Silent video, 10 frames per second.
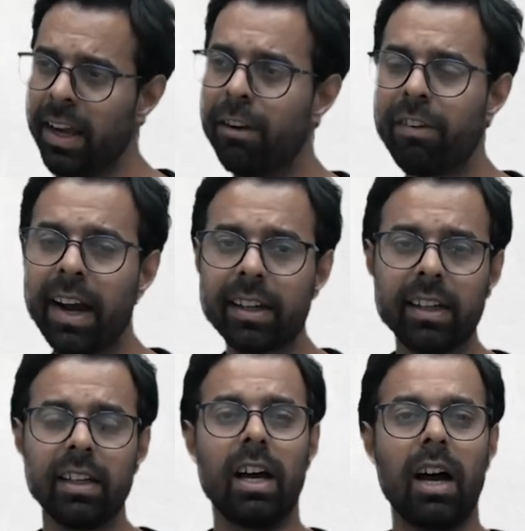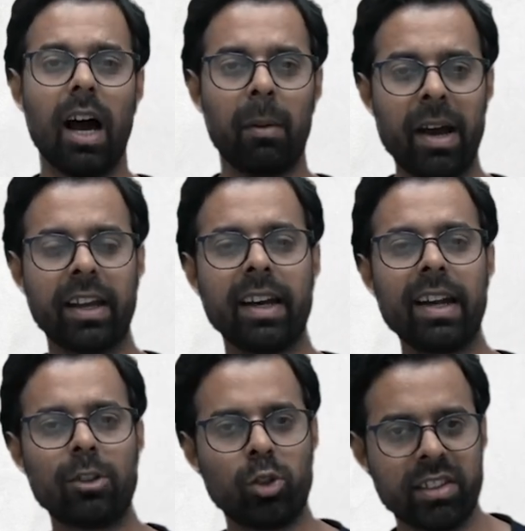इनफैक्ट अमेरिकन
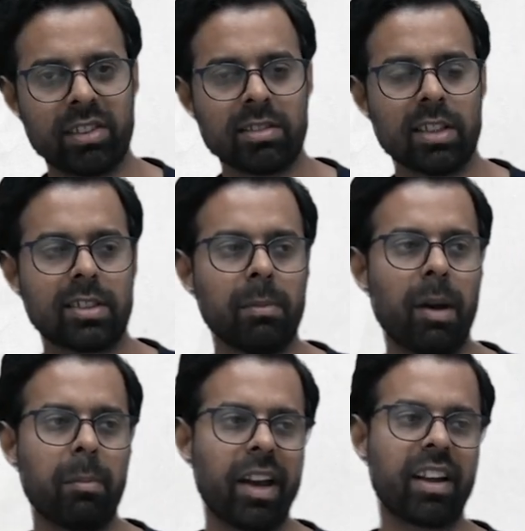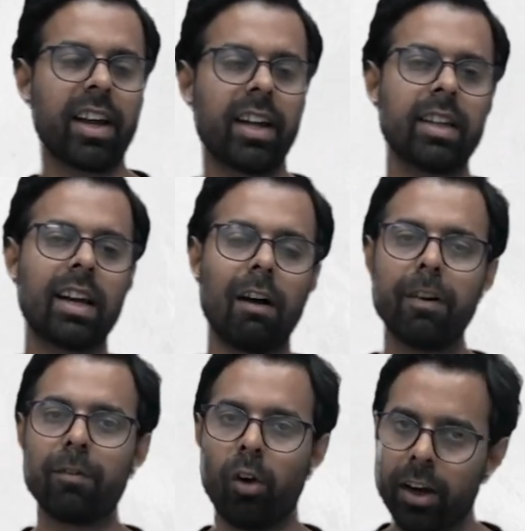एजुकेशन सिस्टम अमेरिका के अंदर
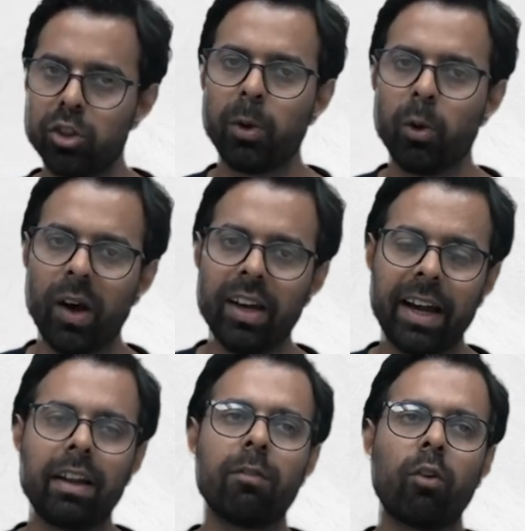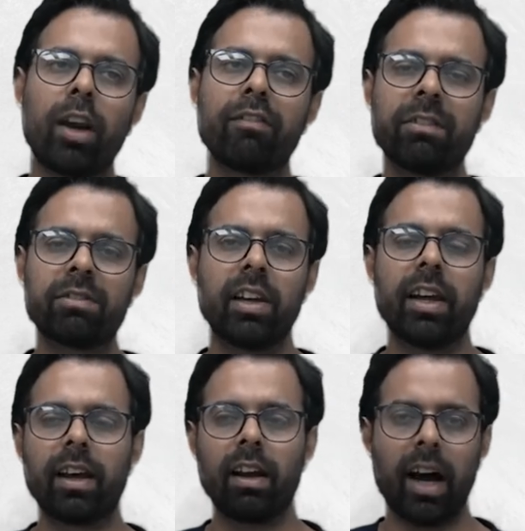काफ़ी फ्लॉरिश भी हुआ 1945 से
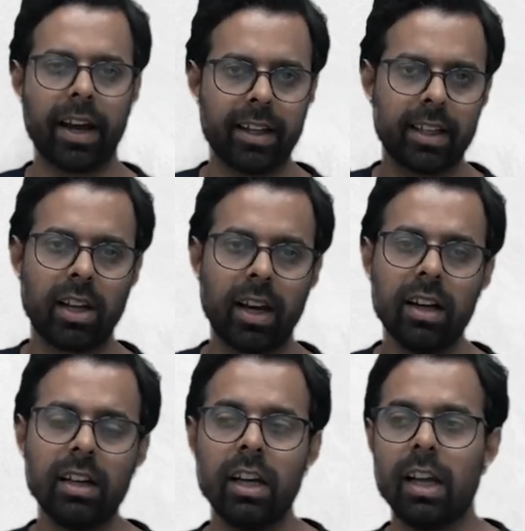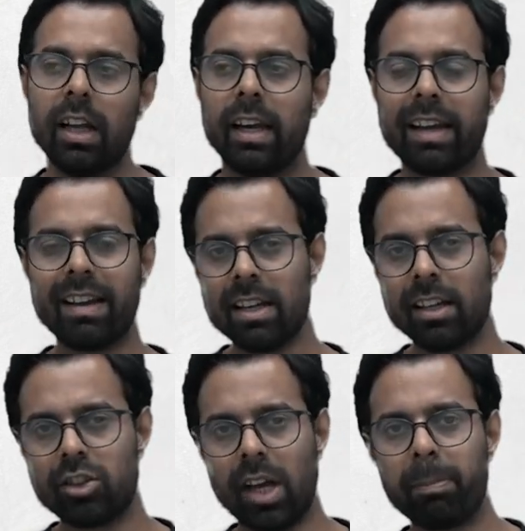लेकर आगे तक चला लेकिन
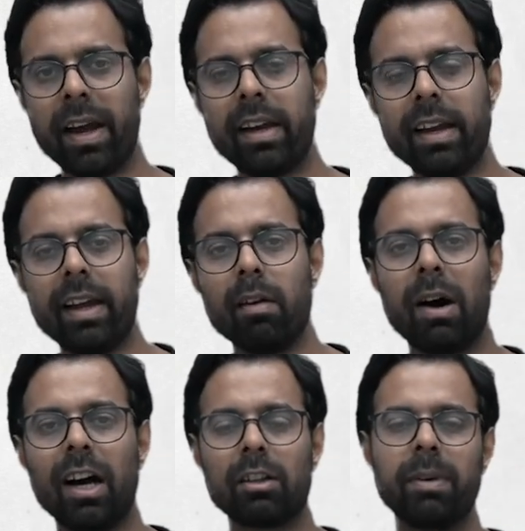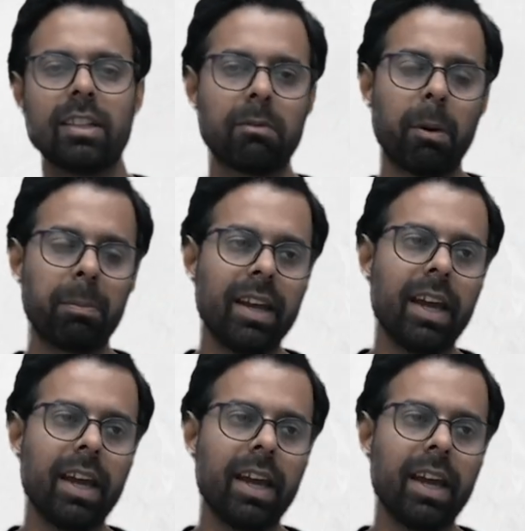जापान ने बाद में जब अपनी